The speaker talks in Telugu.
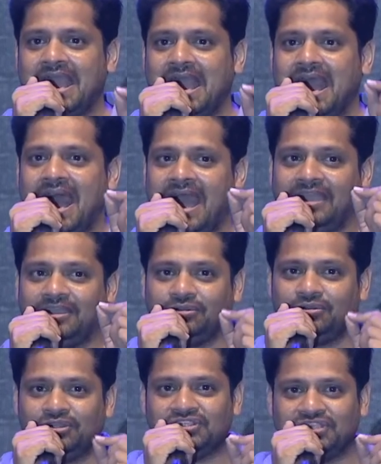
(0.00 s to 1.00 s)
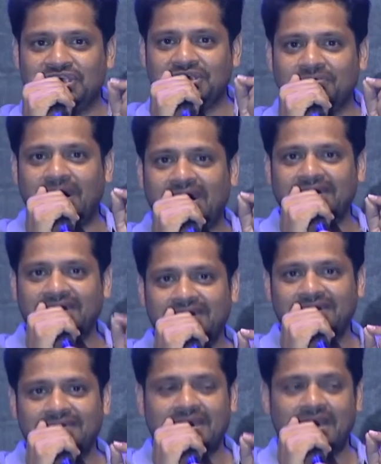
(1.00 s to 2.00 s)
ఆయన గురించి నేను మాట్లాడే
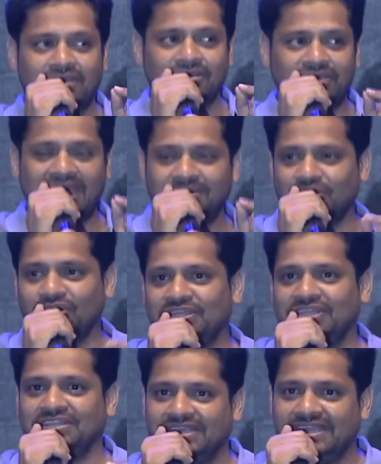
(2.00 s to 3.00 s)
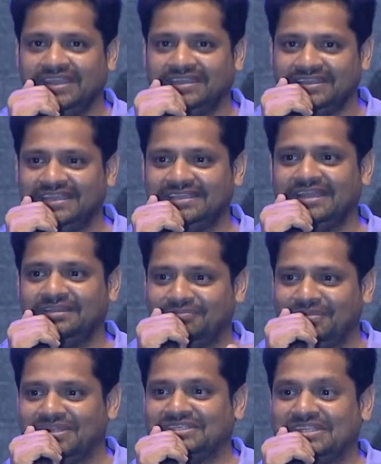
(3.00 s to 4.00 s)
నాకు టైం దొరికింది అంటే దట్
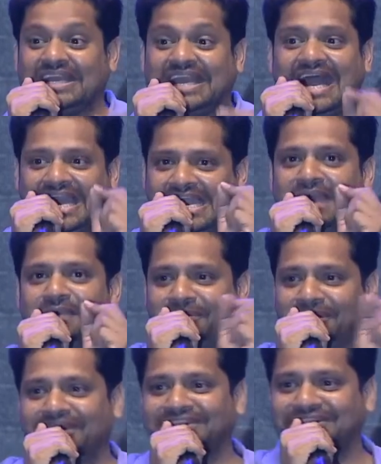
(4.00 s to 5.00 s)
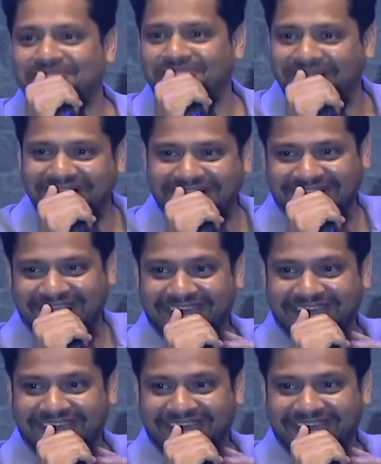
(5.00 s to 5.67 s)
మీన్స్ నేను ఖాళీ అయిపోయానని చెప్పి సార్